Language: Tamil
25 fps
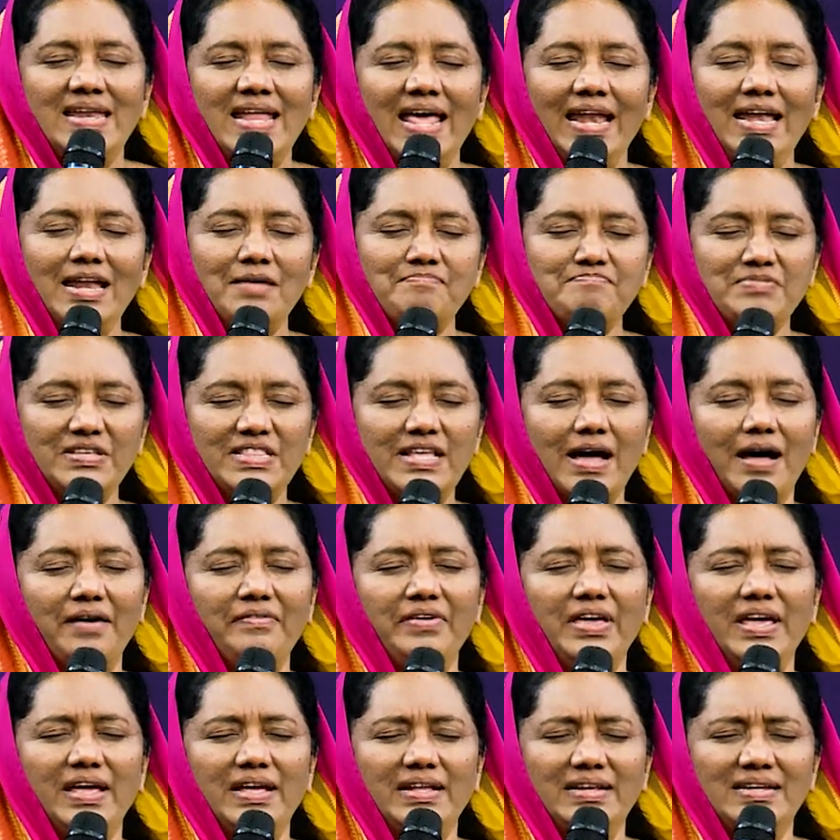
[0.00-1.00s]
நல்ல
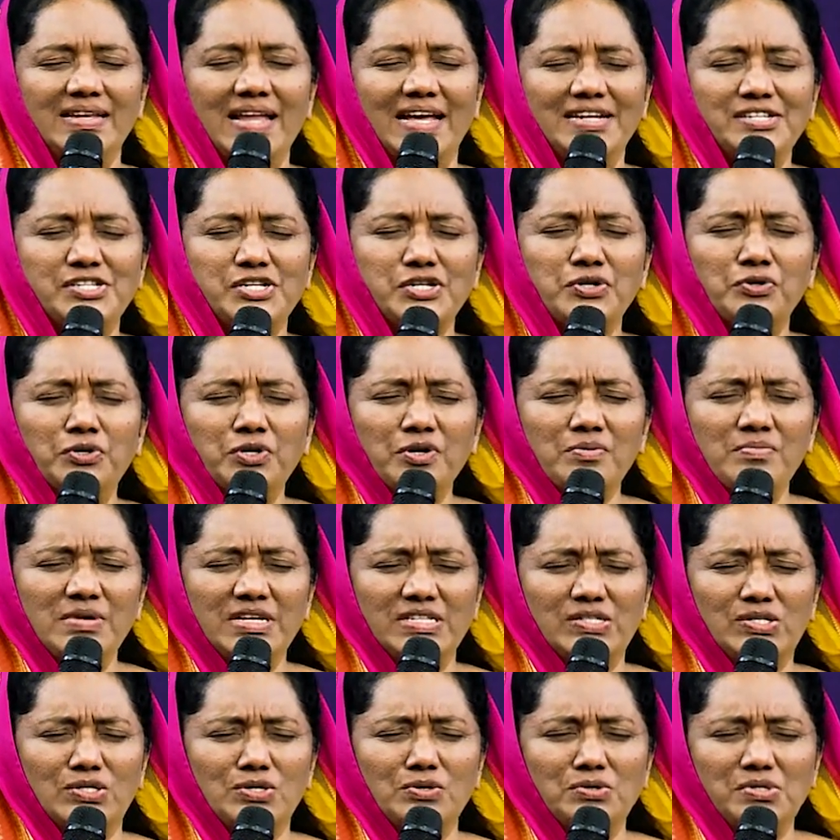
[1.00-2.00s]
பிதாவே நன்றியோடு
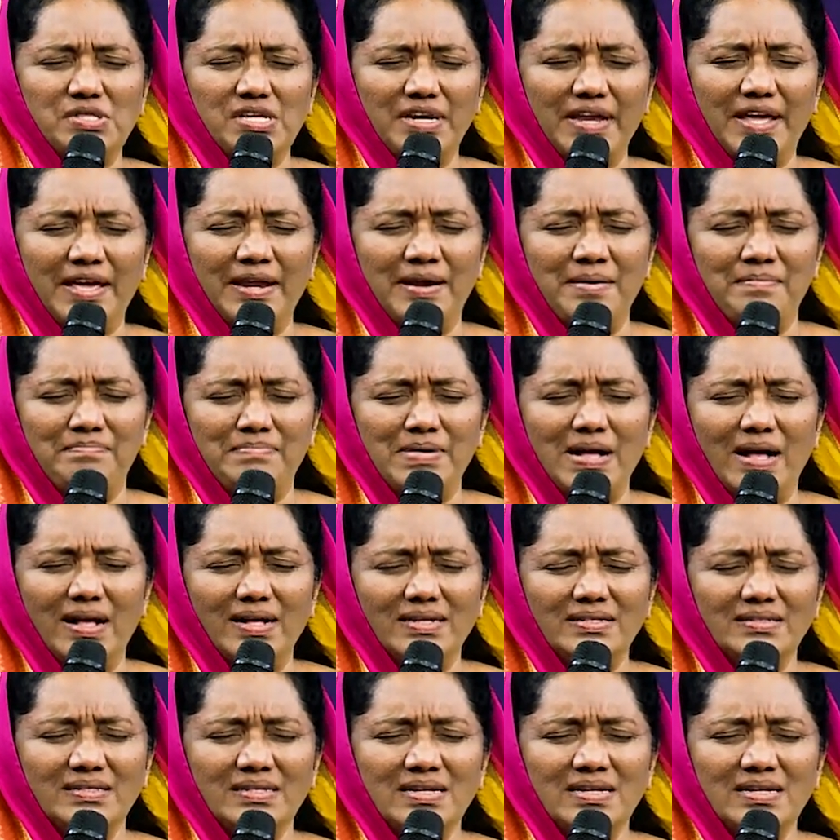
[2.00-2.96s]
மை ஸ்தோத்திருக்கிறேன்ப்பா